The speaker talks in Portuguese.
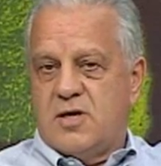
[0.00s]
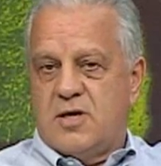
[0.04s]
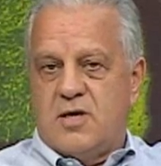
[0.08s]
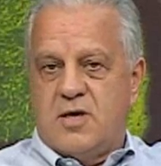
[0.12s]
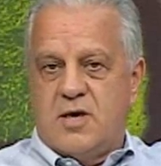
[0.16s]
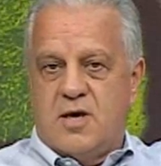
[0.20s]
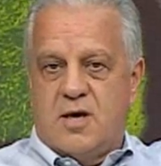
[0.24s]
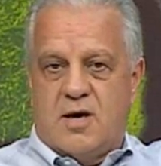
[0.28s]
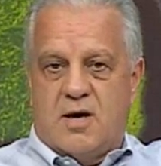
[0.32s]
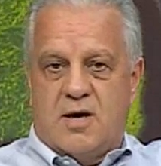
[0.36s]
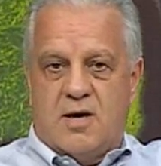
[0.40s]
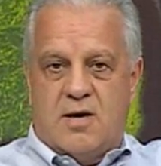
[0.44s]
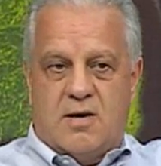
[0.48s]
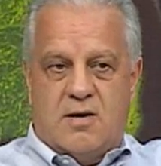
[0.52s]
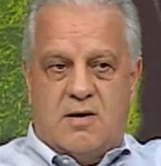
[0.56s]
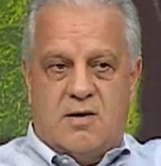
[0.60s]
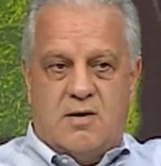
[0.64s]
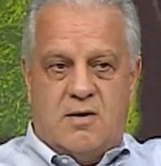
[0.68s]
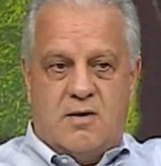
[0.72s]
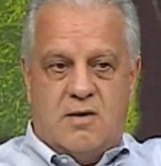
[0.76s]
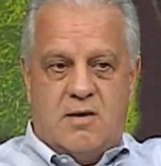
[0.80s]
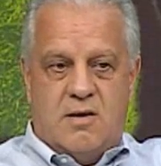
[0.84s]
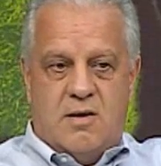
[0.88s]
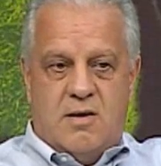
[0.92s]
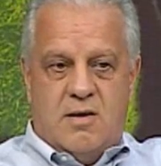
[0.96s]
aqui a,
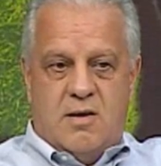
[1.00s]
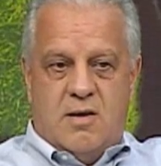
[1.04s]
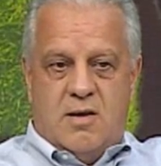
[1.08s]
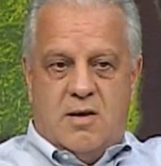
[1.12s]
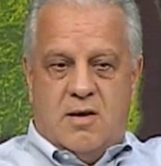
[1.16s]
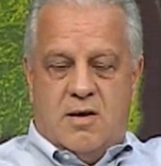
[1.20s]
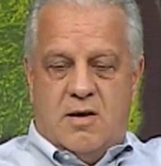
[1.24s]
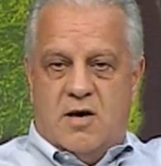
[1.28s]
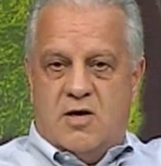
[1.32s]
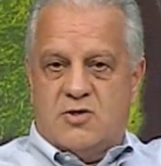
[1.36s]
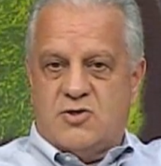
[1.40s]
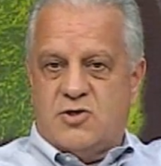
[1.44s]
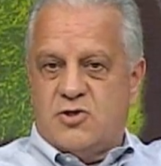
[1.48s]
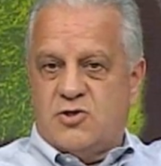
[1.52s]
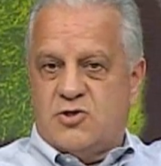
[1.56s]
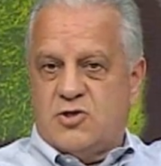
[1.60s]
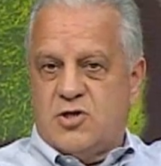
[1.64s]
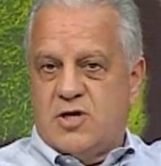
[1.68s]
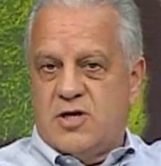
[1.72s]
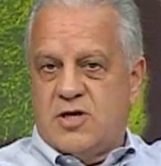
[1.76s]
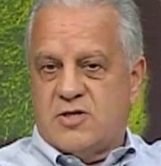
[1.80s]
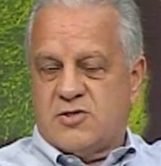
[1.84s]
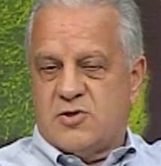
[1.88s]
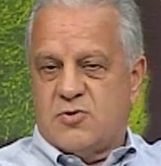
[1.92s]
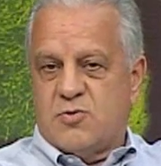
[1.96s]
a
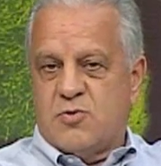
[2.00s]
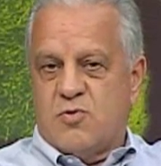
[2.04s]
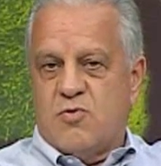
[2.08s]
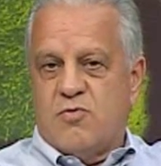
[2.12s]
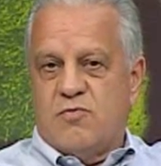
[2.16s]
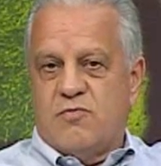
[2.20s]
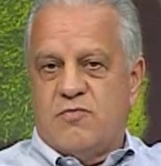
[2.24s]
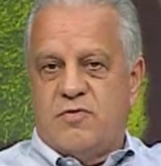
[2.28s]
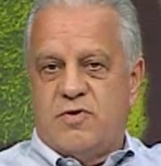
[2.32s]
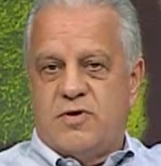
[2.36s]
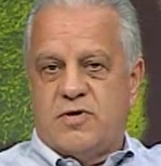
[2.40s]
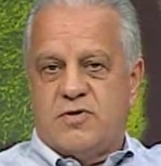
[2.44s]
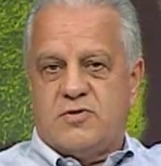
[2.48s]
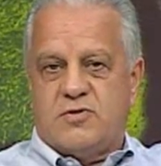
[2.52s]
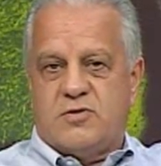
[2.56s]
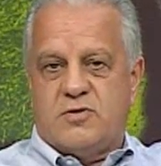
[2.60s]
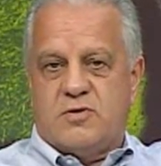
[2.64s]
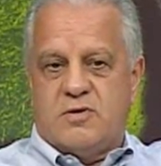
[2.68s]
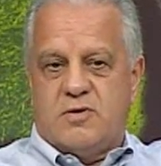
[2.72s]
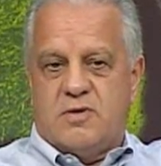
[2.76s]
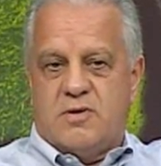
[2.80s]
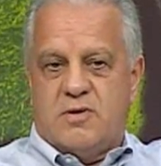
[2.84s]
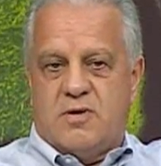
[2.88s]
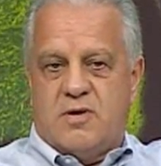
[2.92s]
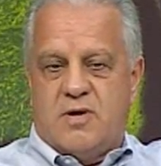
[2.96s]
gentileza do convite.